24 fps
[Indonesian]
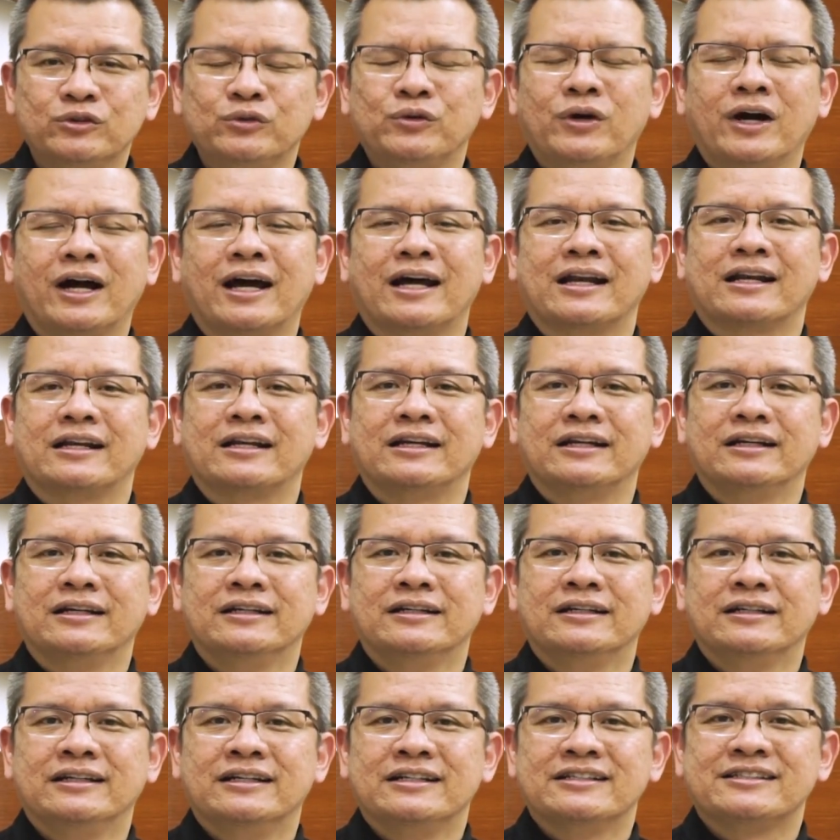Tuhan
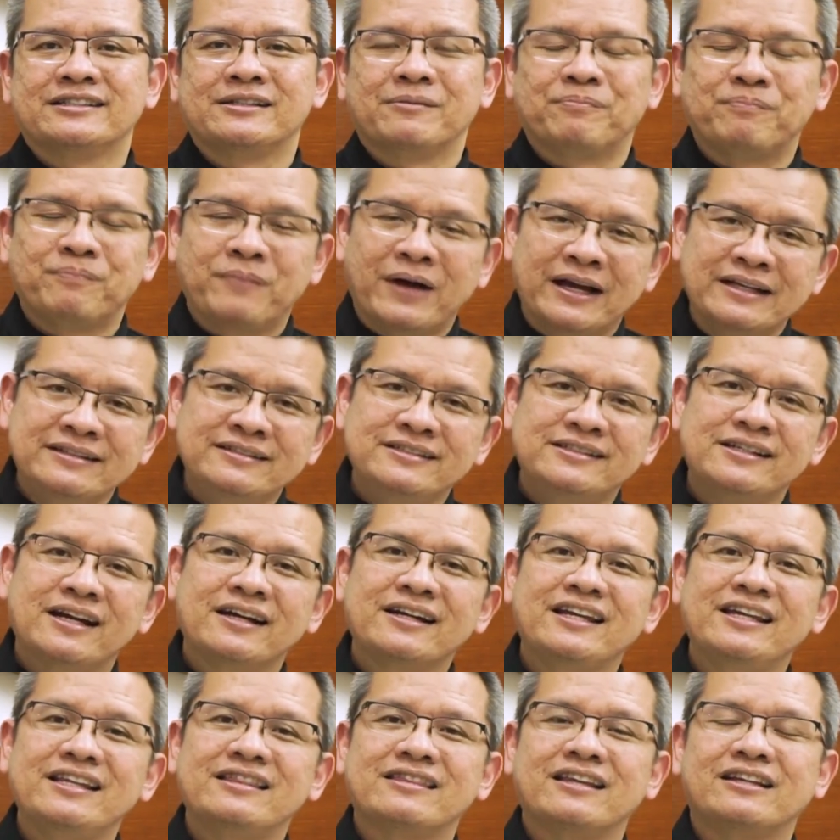
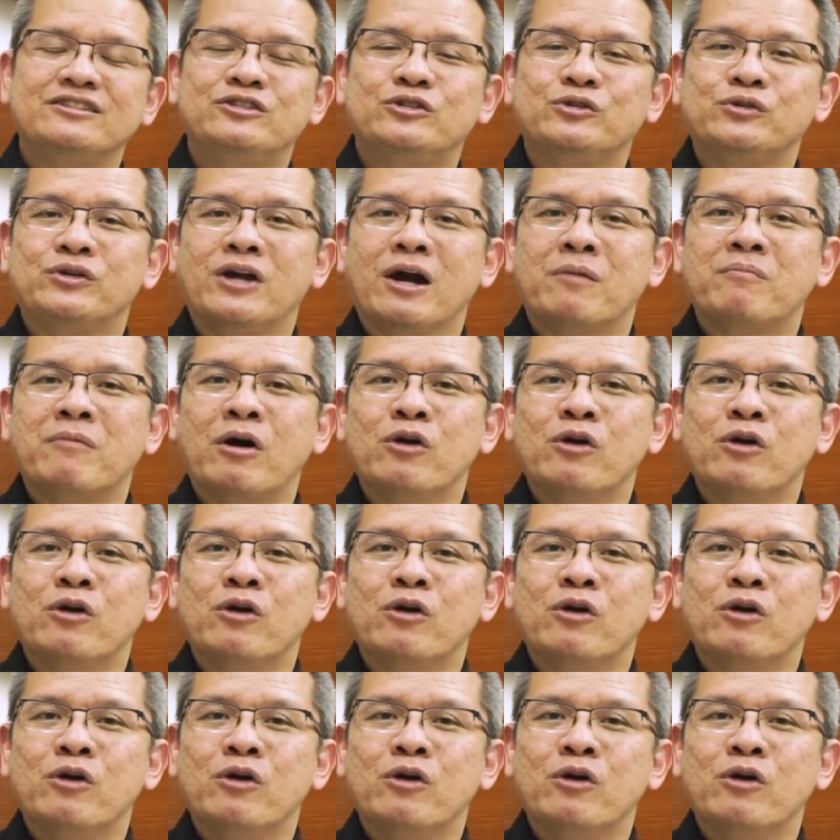sepanjang kita juga